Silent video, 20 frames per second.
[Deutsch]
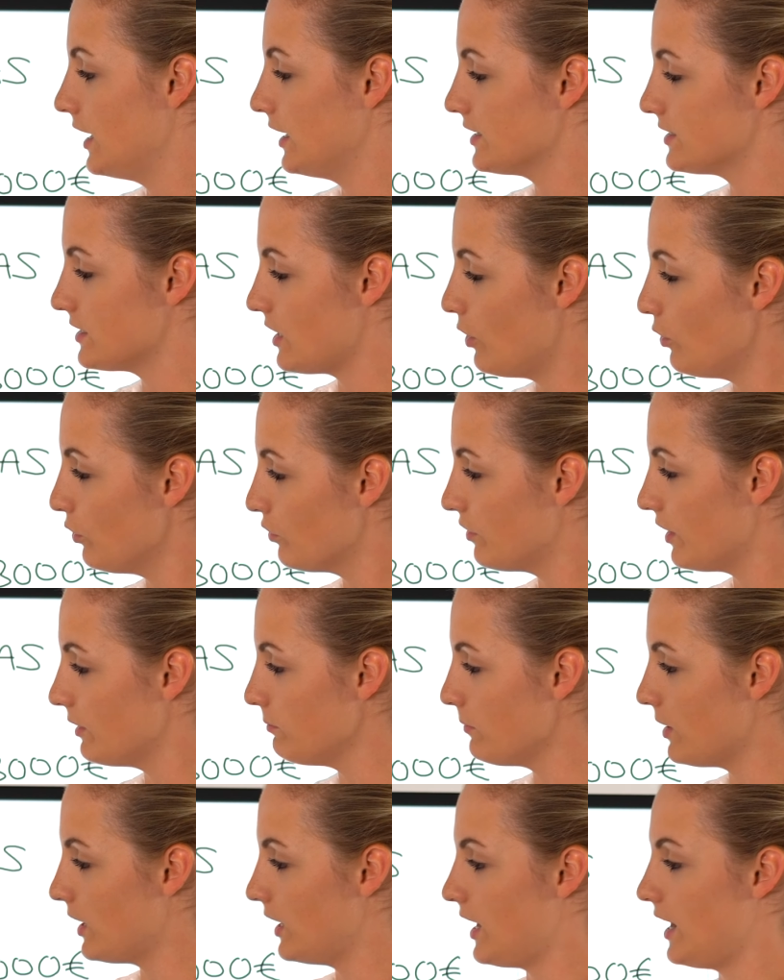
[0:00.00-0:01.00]
dass auch
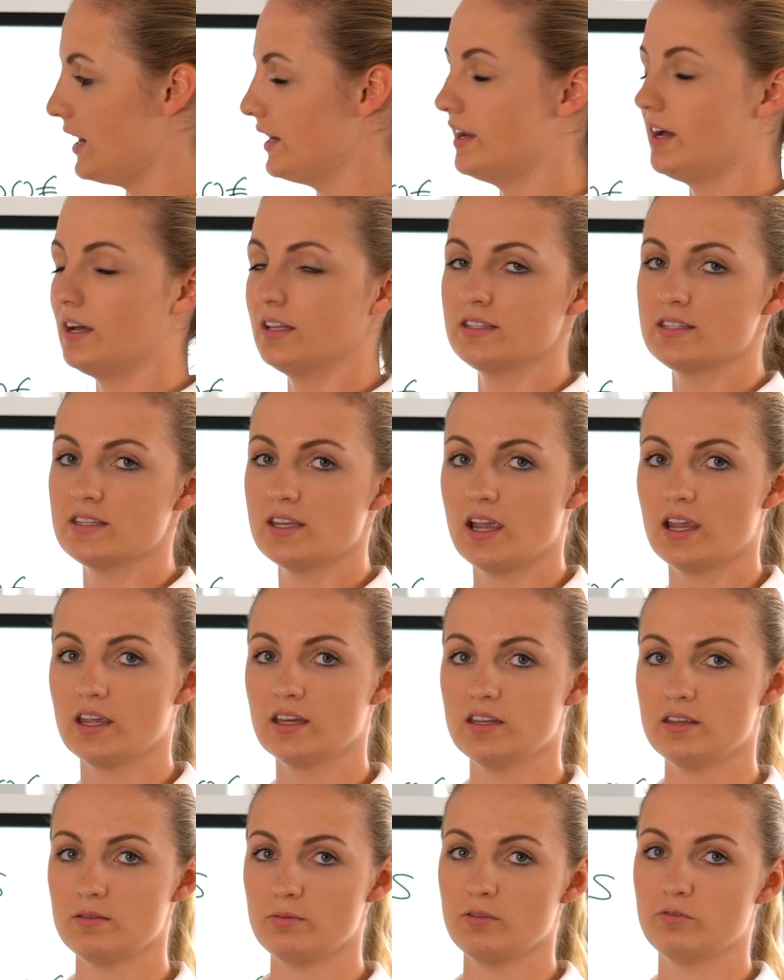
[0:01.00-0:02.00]
wenn mal eine
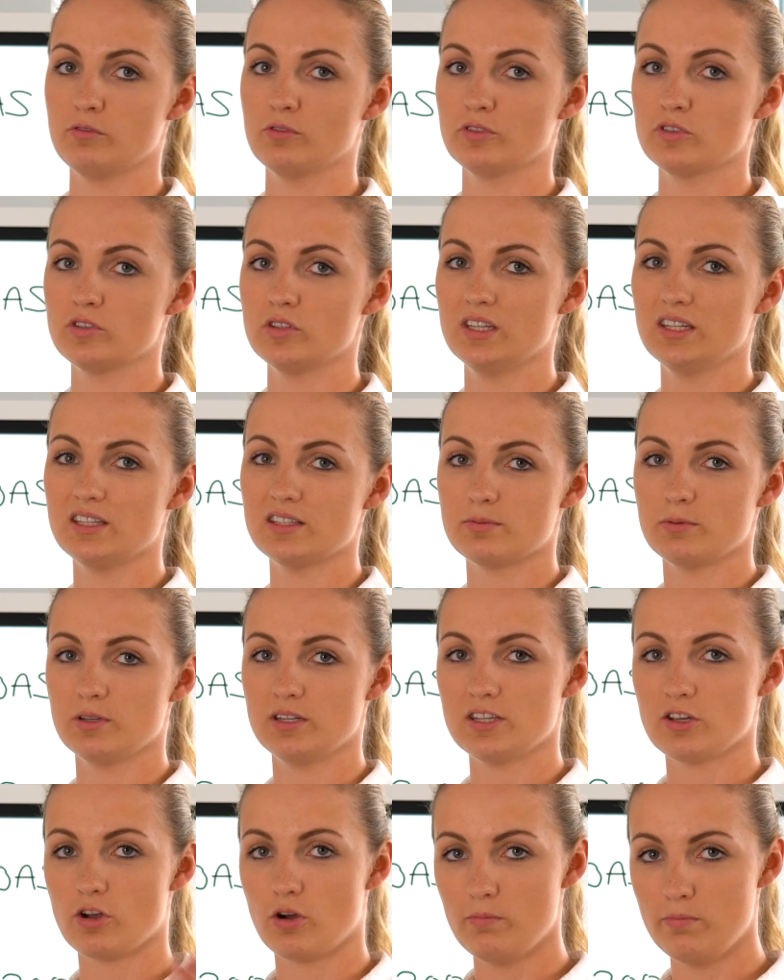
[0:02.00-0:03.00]
Anzeige nicht mehr funktioniert, dass man
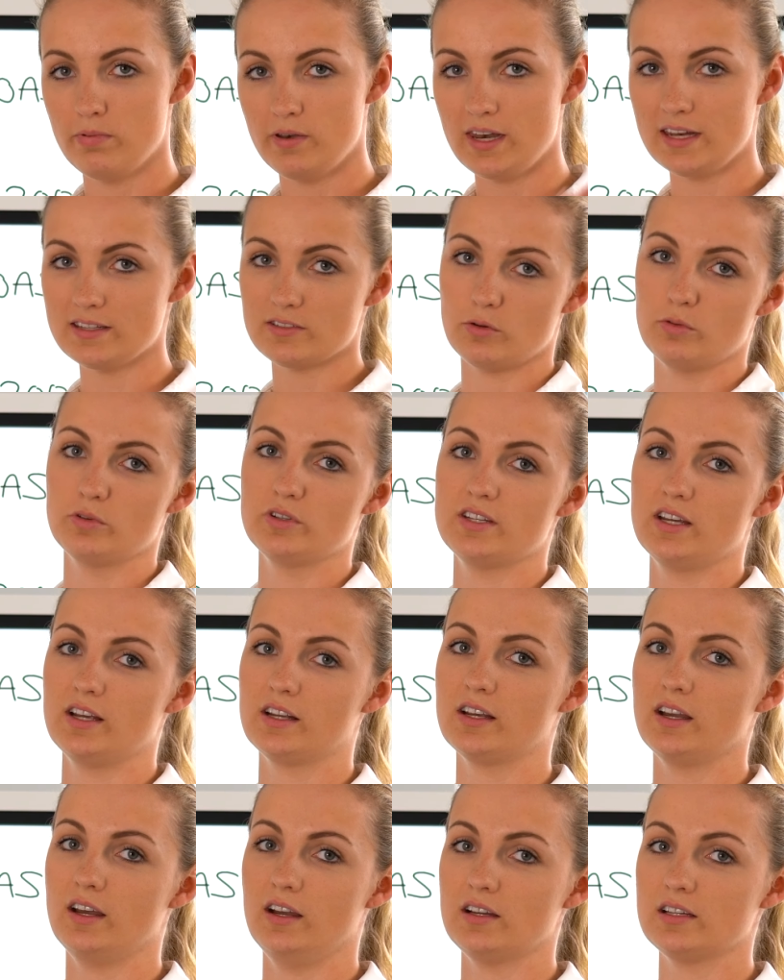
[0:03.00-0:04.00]
nicht komplett
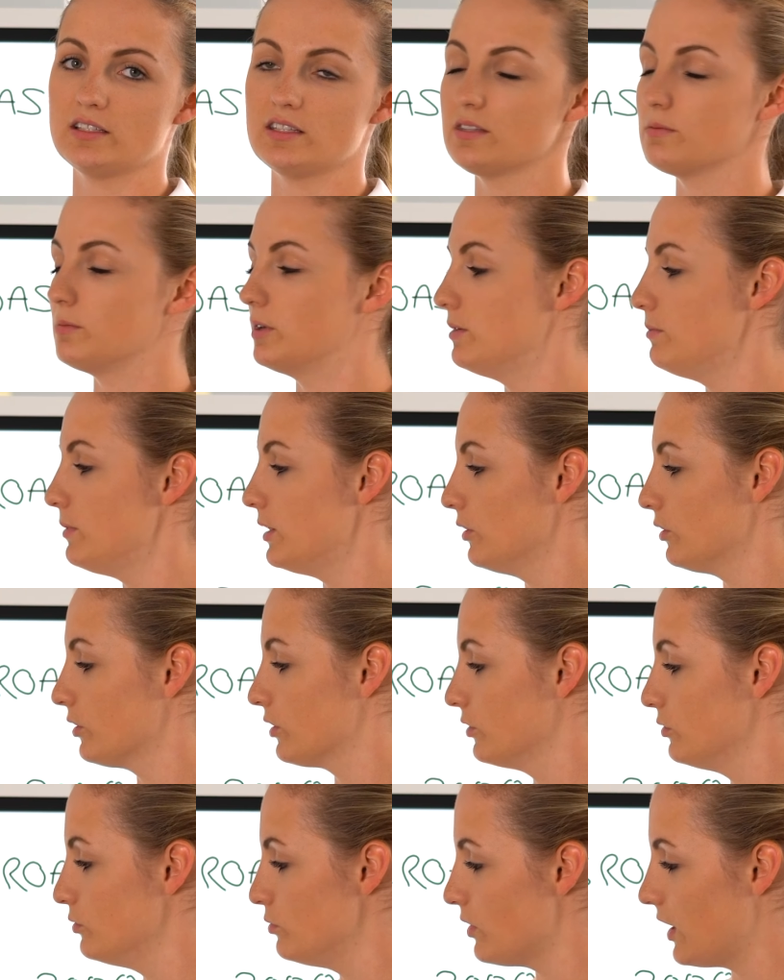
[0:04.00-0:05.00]
runterkracht, dass man immer
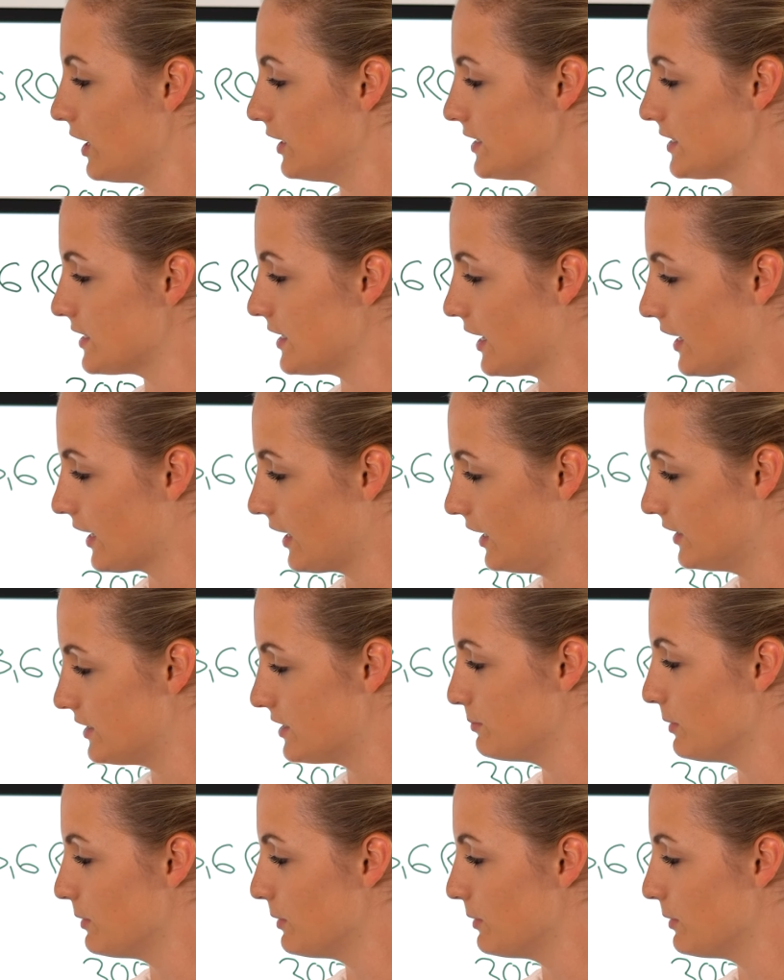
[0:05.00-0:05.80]
noch genug Anzeigen hat.